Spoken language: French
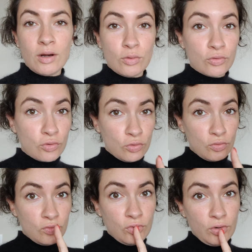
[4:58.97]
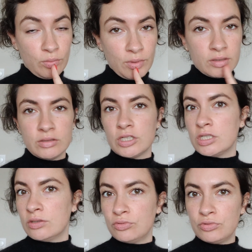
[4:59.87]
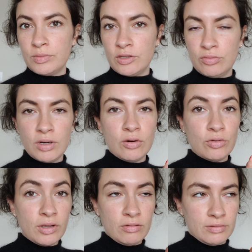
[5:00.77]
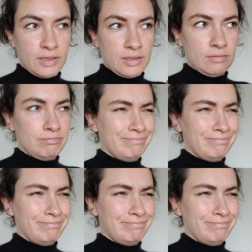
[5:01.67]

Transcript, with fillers: Alors on se retrouve le lendemain. J'ai cousu ma toile en 44.